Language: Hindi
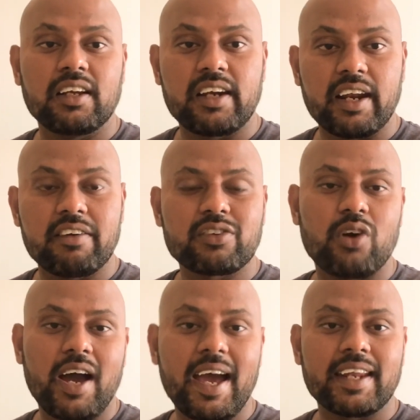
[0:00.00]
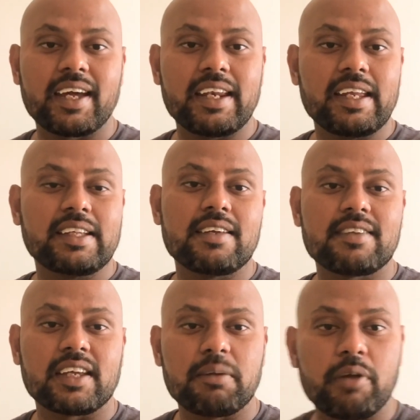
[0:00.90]
ड्राइवर्स को हायर कर रही है
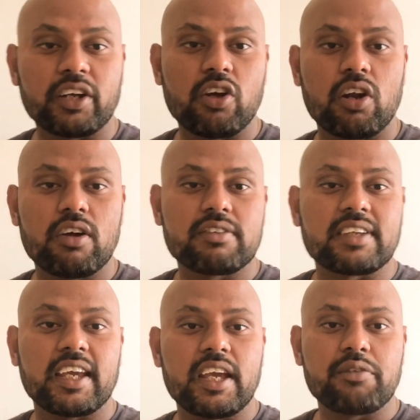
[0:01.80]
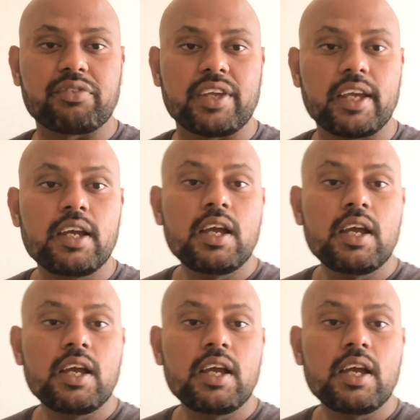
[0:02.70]
जैसे कि मैकडोनल्ड्स के एफ सी